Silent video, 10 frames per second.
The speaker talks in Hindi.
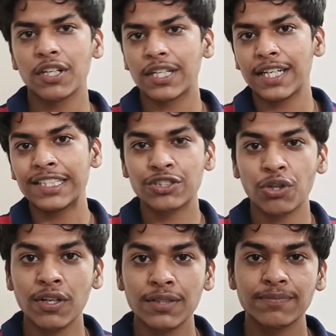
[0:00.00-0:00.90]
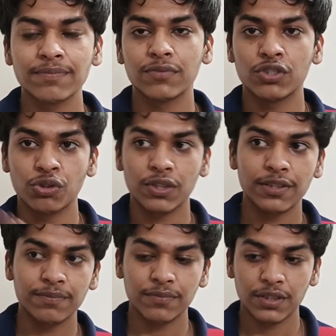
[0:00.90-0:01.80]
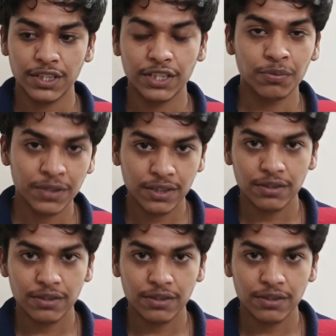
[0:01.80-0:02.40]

और एक शॉट जो कि ये तो मैं